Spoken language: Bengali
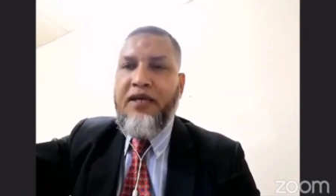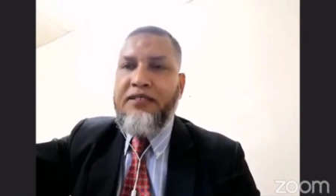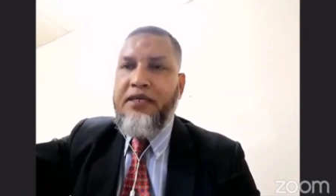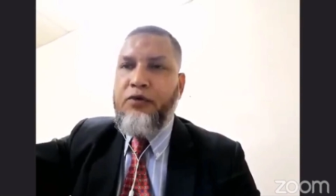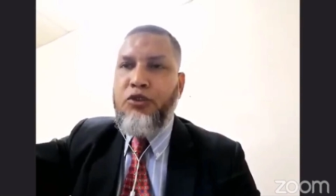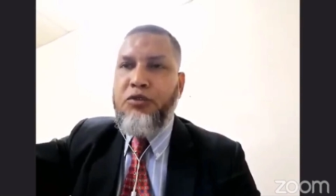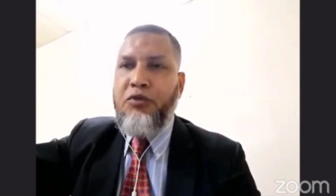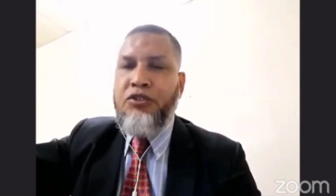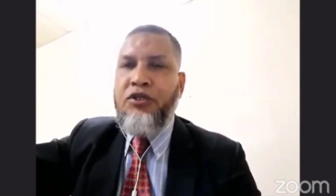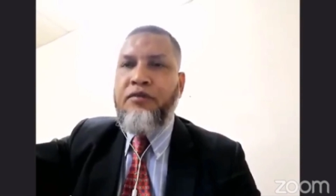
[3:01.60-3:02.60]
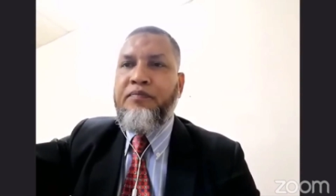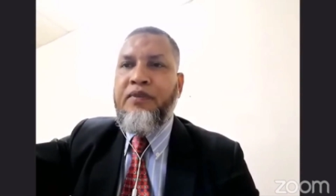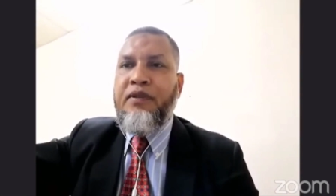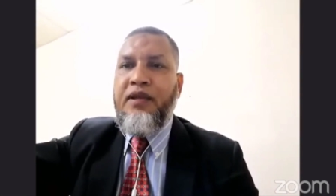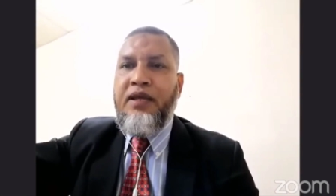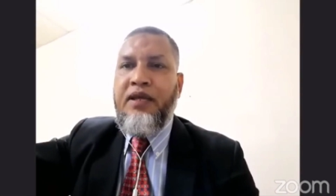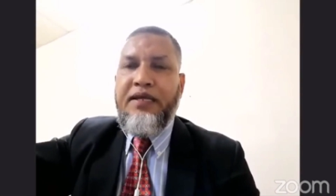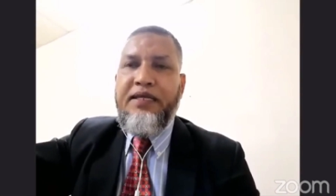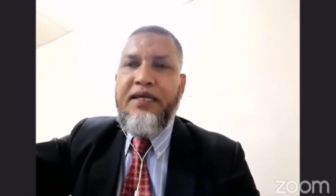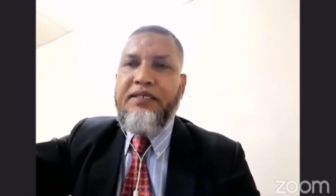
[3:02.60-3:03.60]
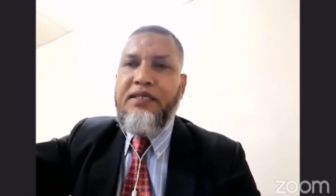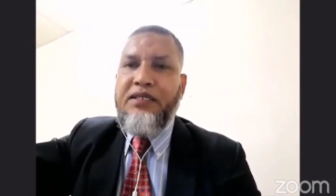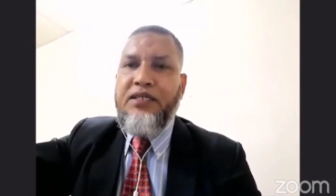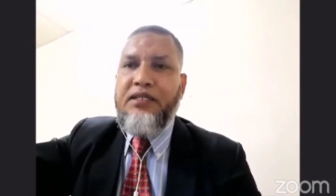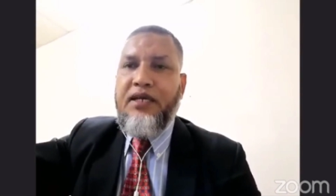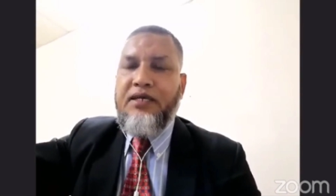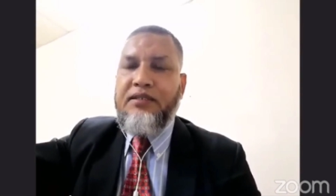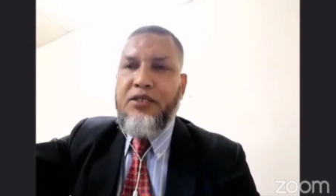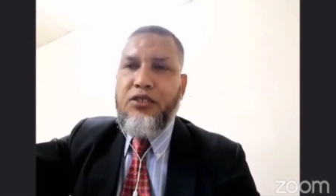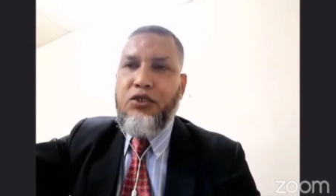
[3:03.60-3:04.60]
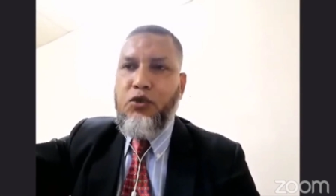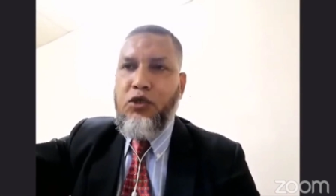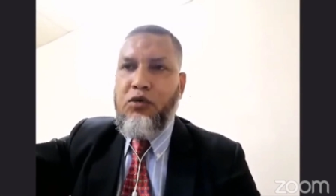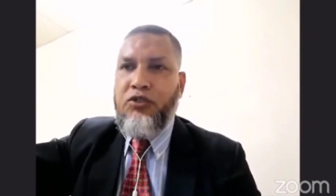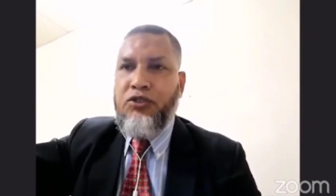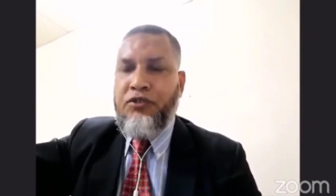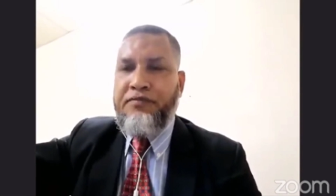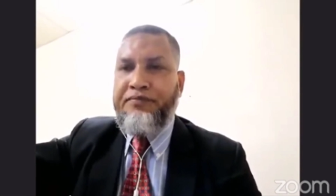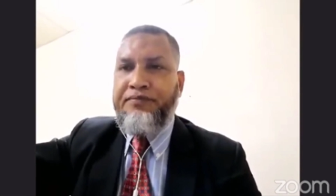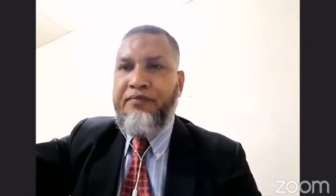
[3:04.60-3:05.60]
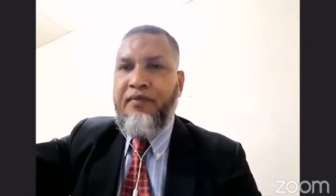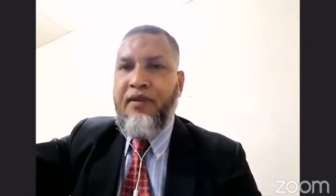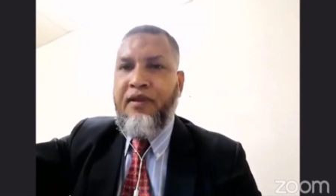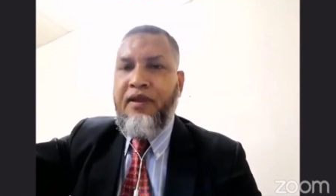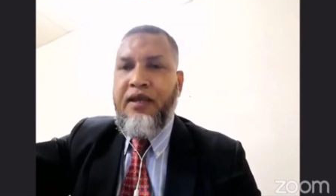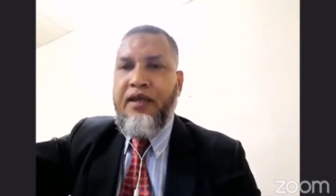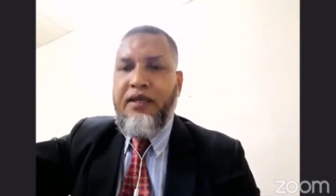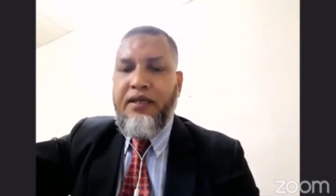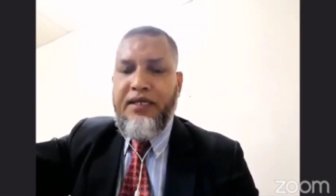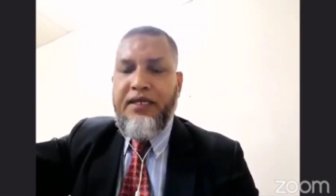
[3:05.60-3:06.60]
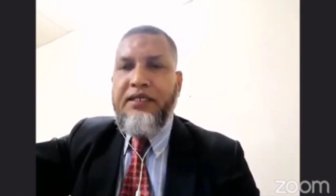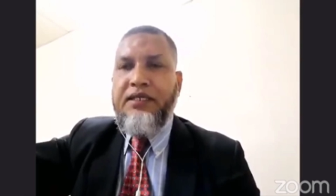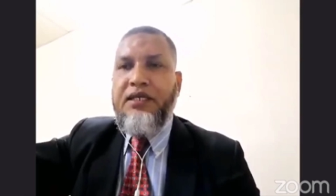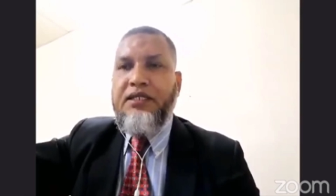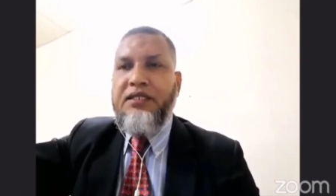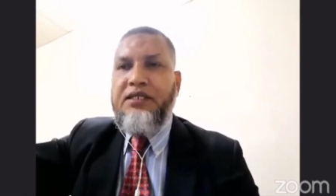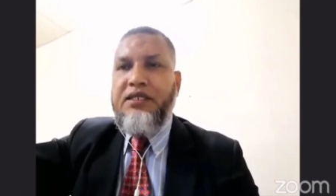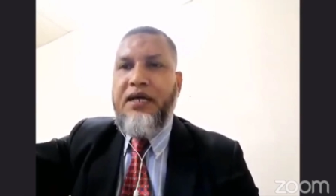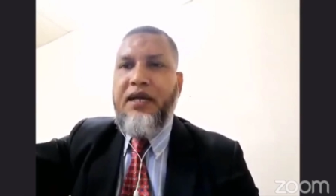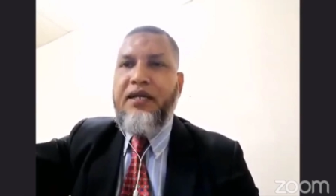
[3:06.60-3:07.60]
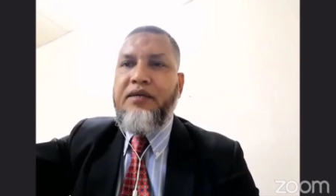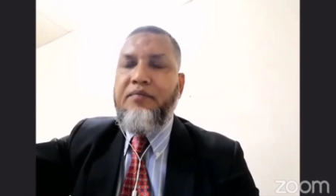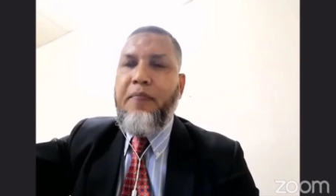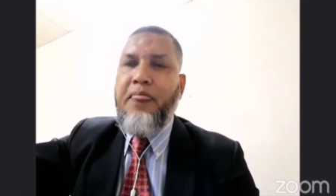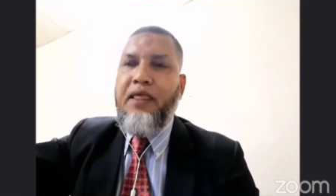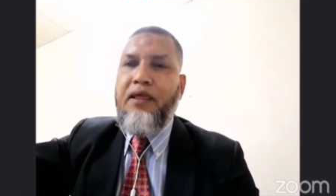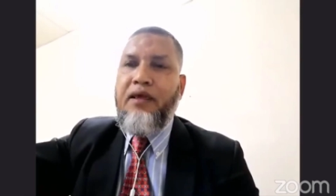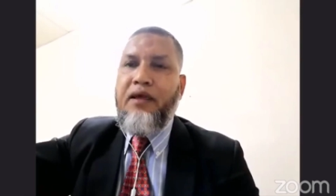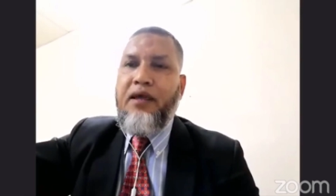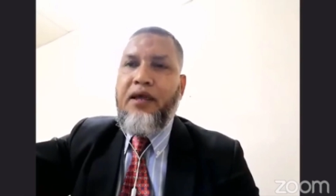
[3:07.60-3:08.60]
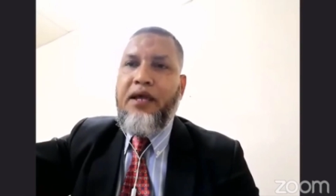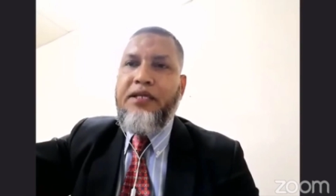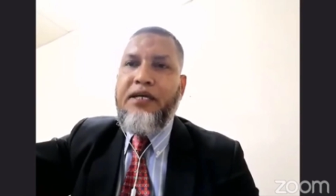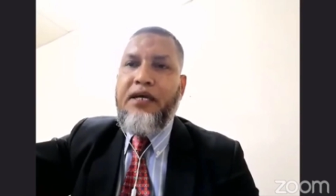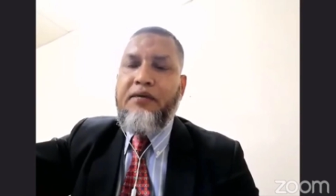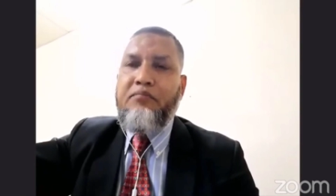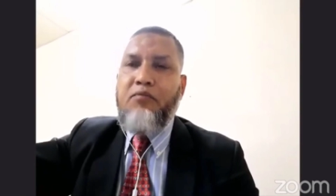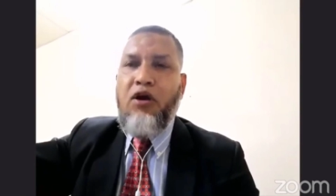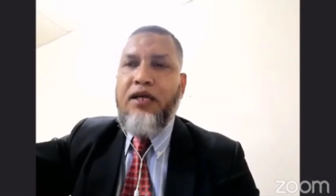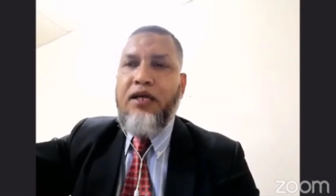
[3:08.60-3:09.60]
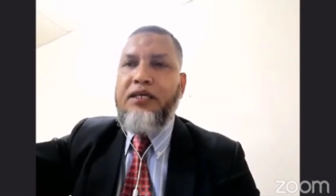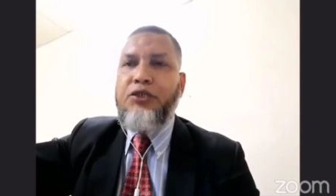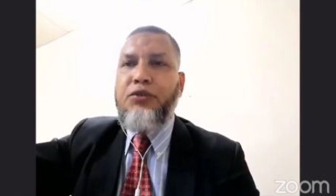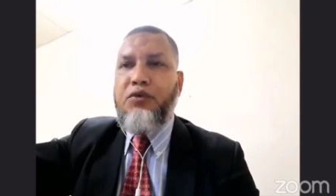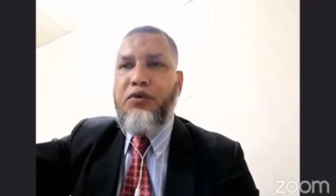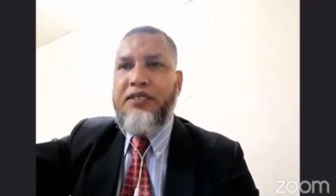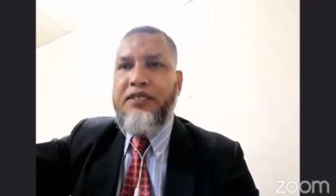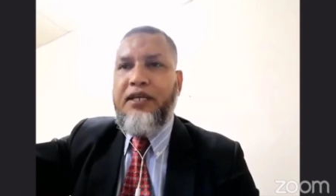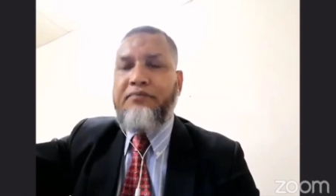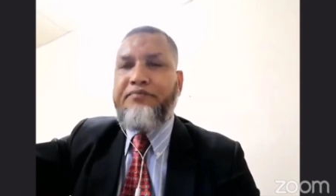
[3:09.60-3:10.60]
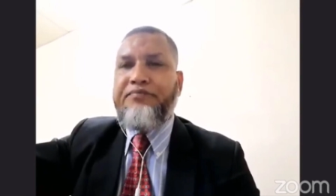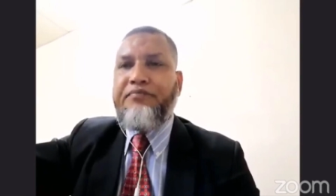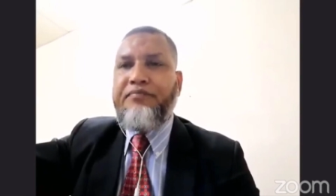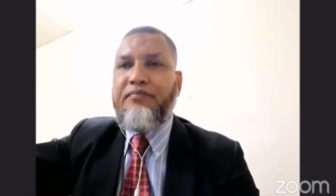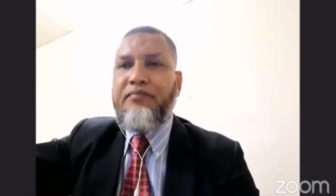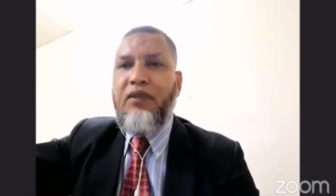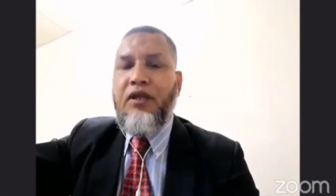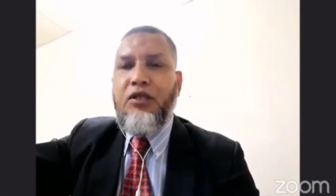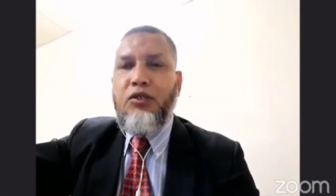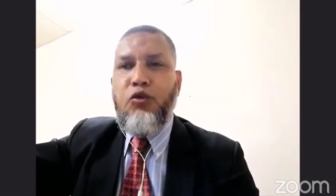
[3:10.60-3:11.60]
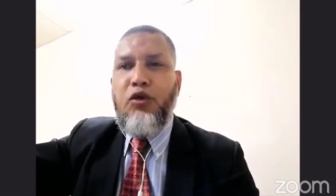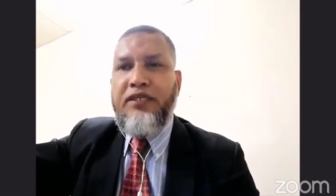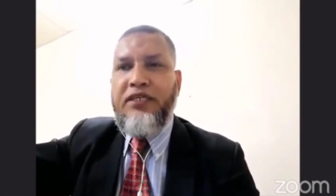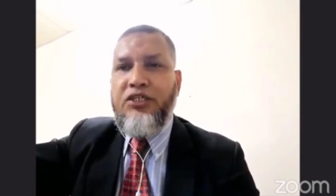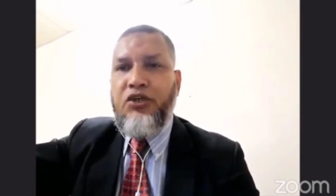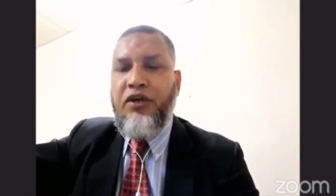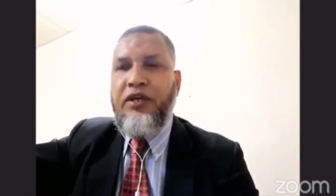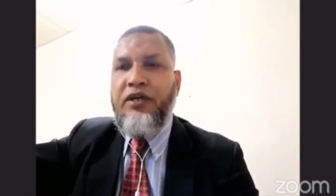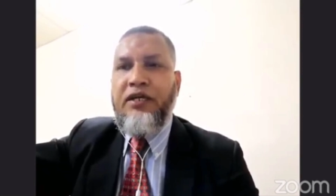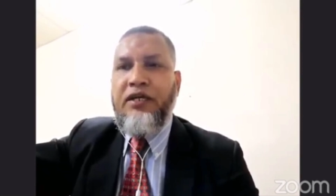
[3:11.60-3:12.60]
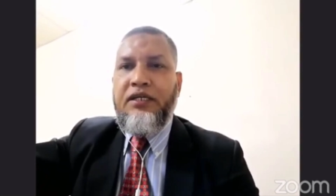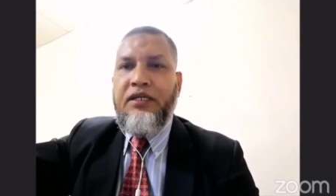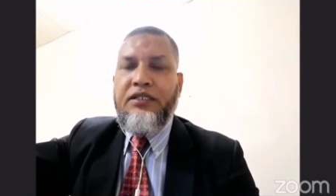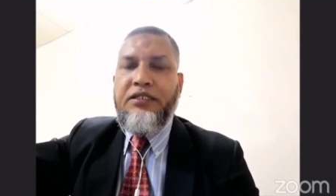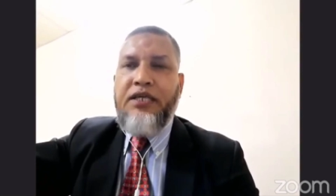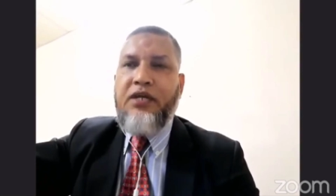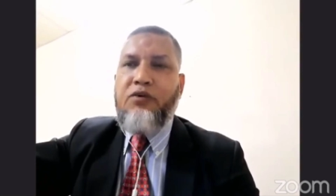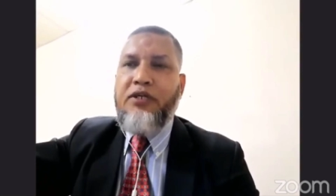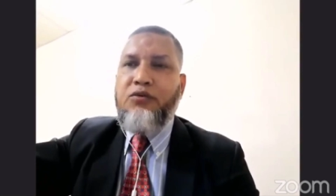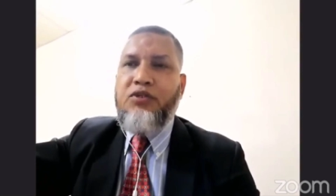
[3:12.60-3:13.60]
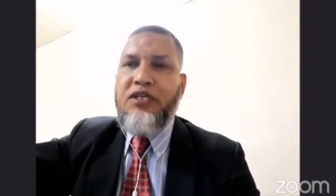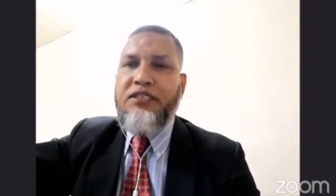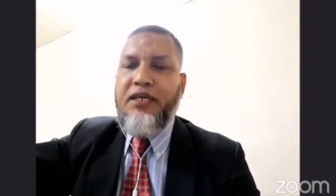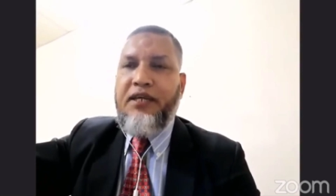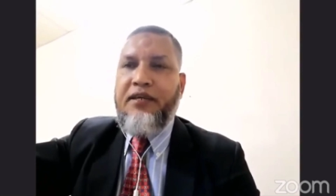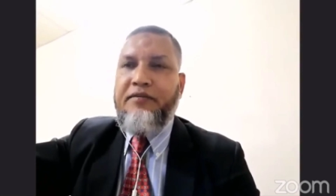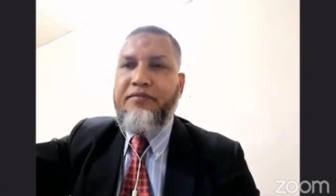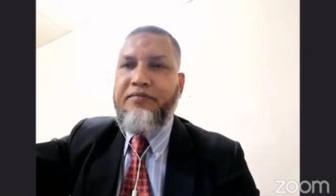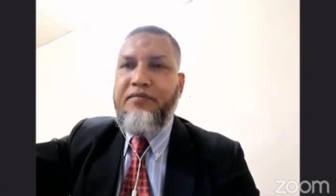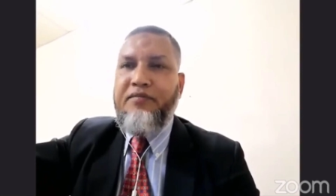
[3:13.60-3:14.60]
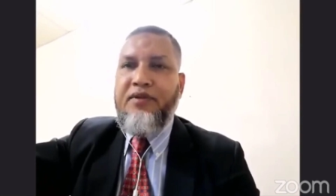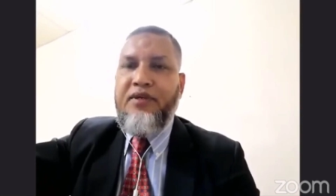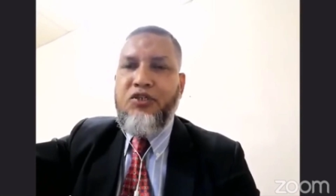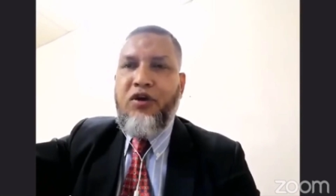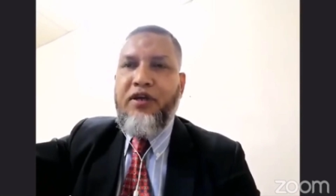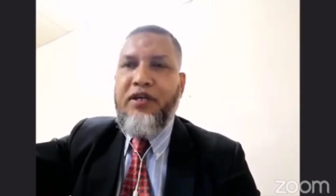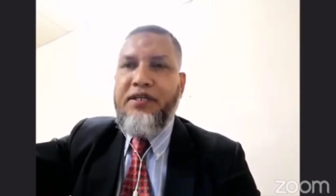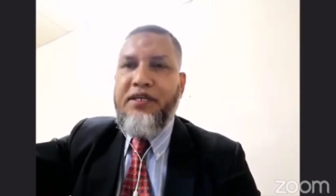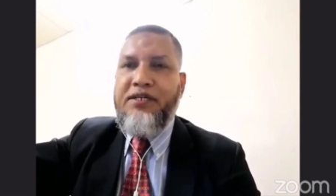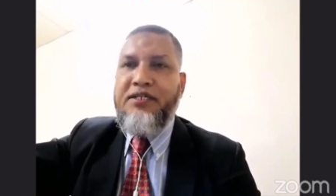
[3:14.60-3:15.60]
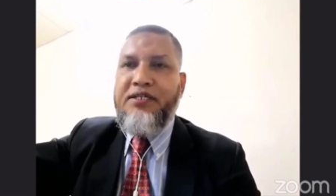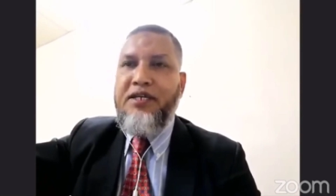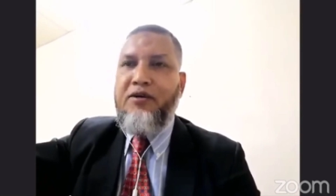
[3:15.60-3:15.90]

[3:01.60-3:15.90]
আজকে একুশ বছর ডিএক্সএন এর সাথে আজকে ষোলো বছর ডিএক্সএন এর সাথে যে জার্নি এটা মক্কা থেকে শুরু করেছিলাম দুই হাজার ছয় জানুয়ারির উনত্রিশ তারিখ জয়নিং ডেটটা ছিল